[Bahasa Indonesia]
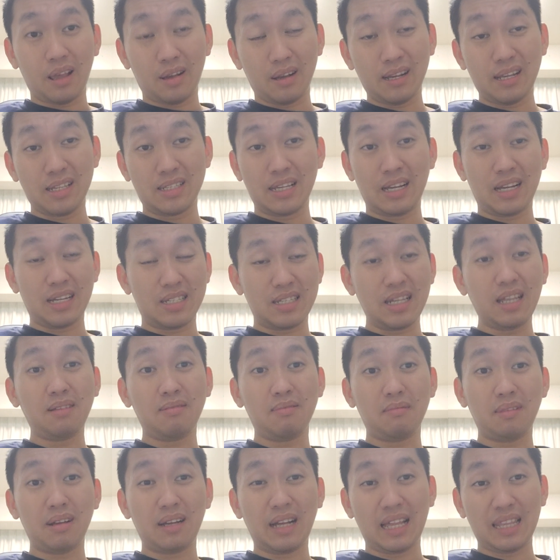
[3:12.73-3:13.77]
ngeset ngeset
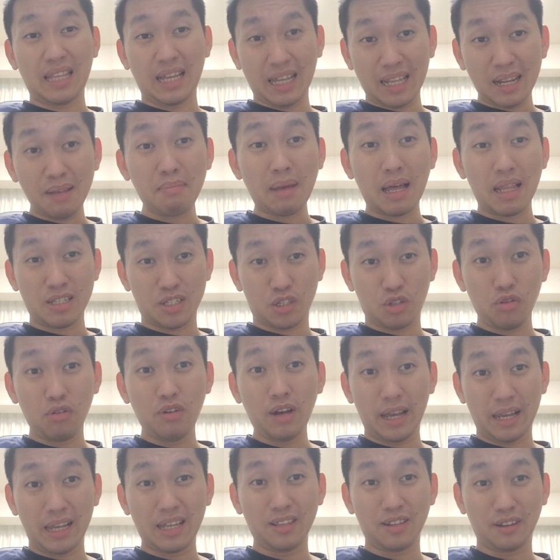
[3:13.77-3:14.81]
kadang-kadang males
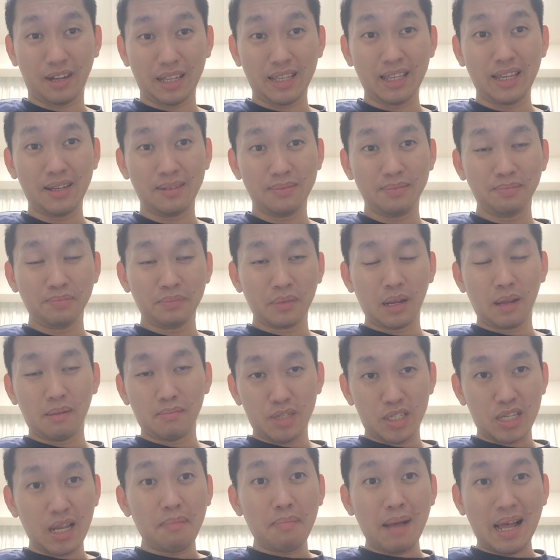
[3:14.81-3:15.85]
juga gitu kan ya
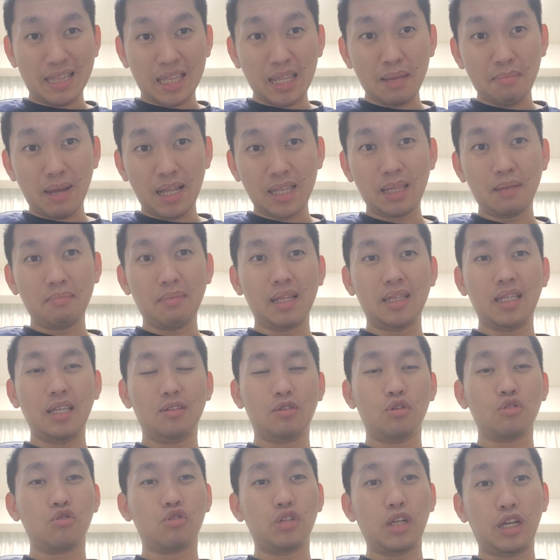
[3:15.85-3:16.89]
misal mati mati
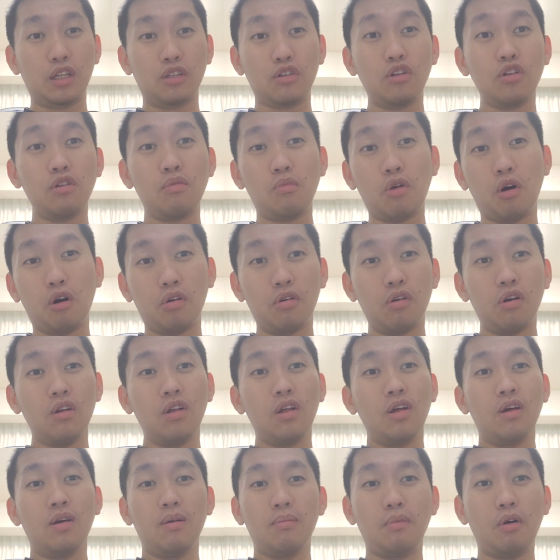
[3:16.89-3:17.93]
mati terus udah gitu lo mau
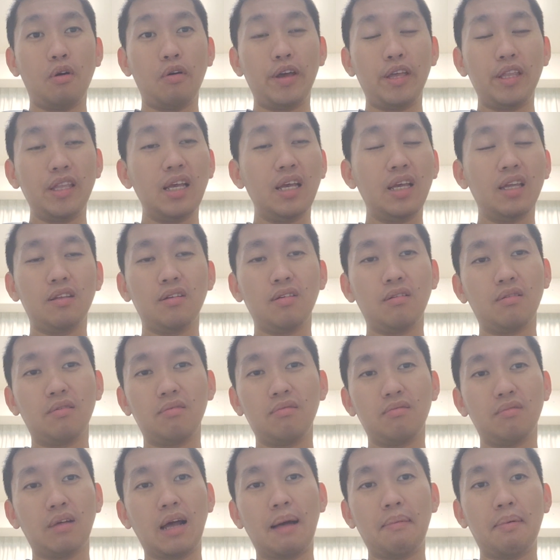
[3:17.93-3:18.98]
mau ini
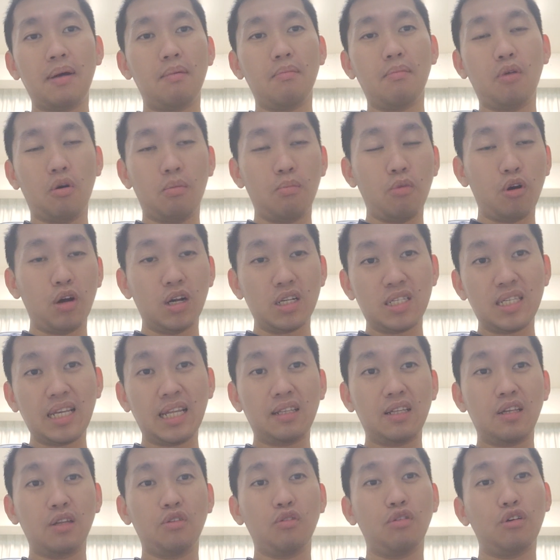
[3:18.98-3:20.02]
gitu apa mau mau
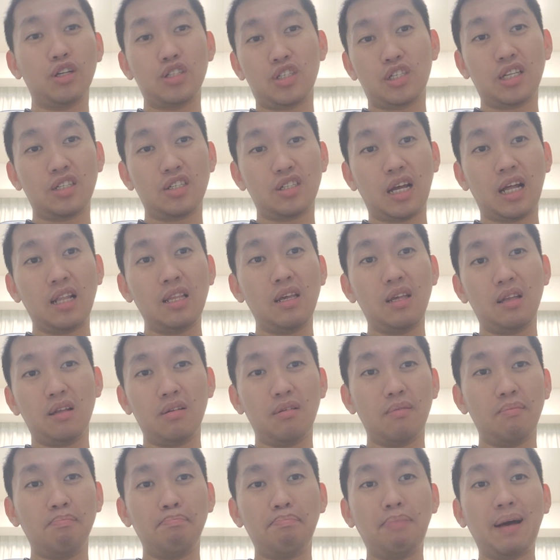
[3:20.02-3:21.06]
ngeset gitu ngeset sekali
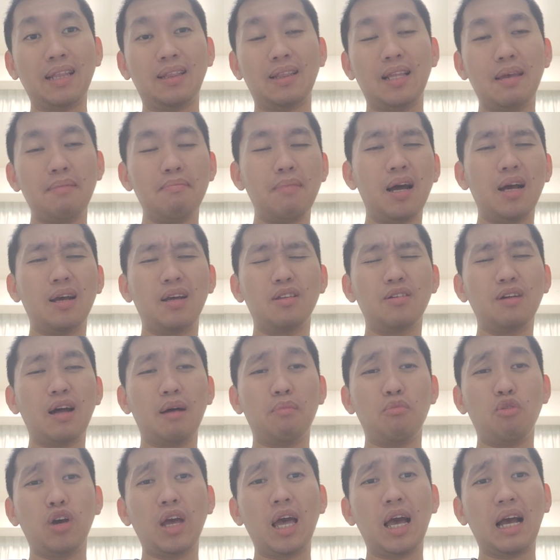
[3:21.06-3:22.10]
4 5 gitu ah,
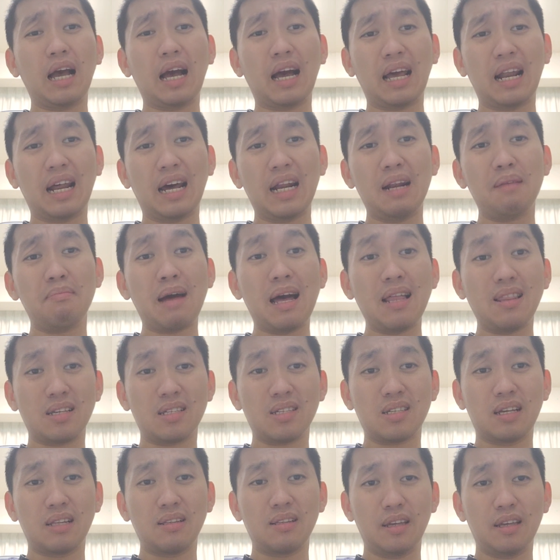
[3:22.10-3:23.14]
mungkin agak kadang-kadang
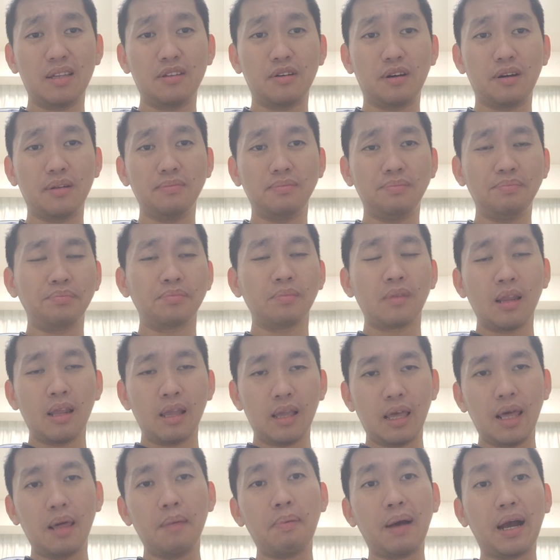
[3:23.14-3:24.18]
males kan gitu kan
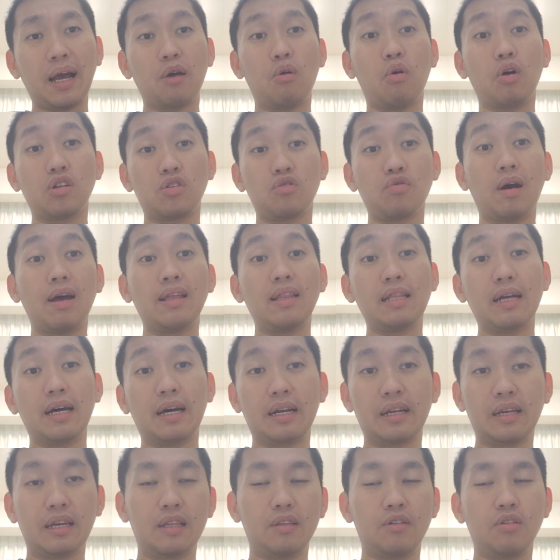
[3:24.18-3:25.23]
jadi pakai watch winder
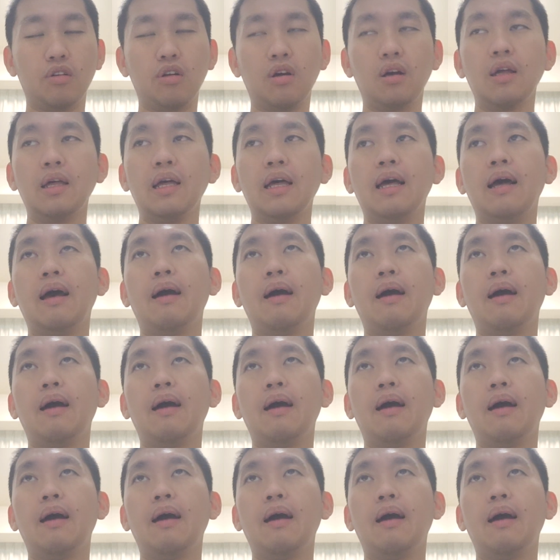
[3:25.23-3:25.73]
gitu loh